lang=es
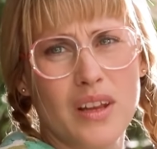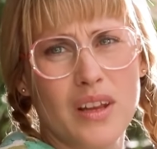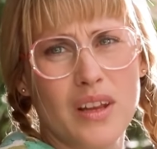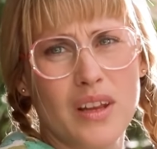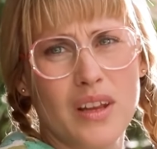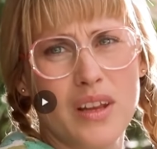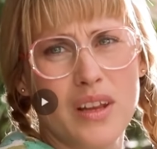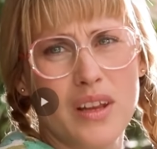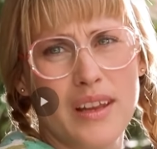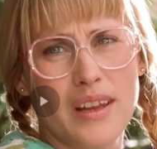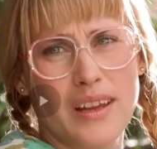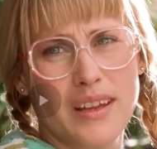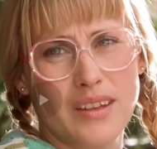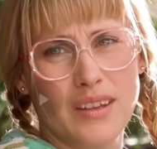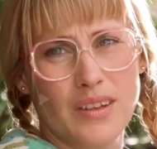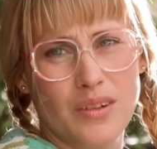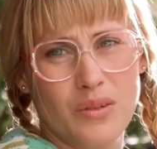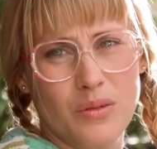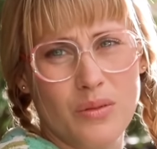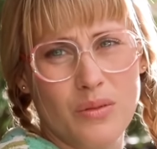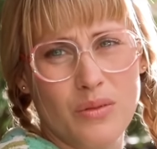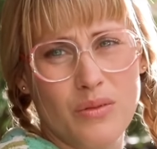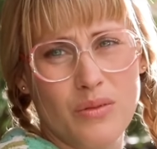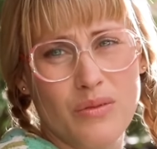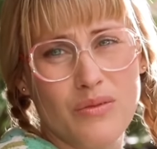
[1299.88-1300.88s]
estilo. Este
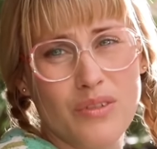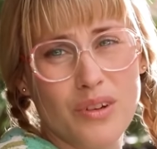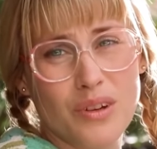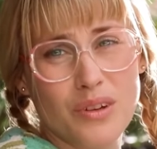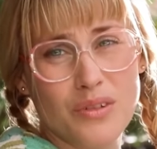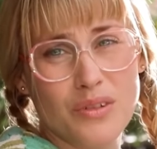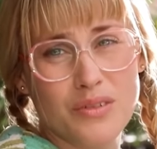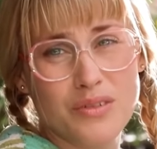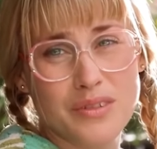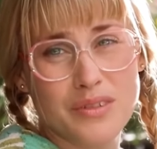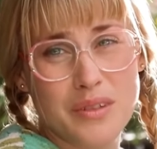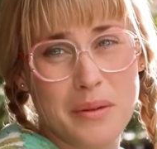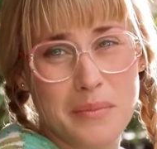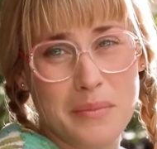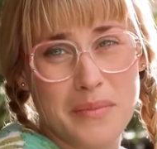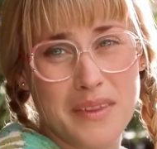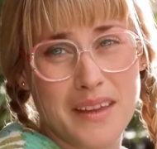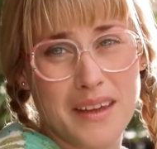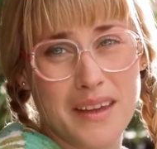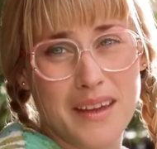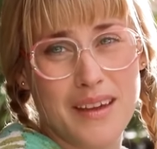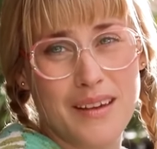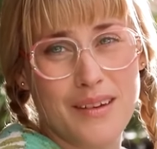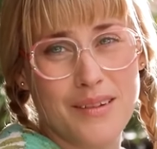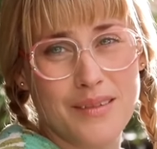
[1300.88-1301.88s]
muchacho como tú
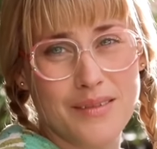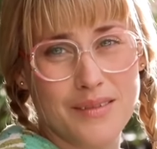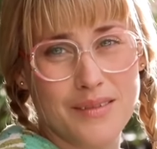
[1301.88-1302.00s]
en algo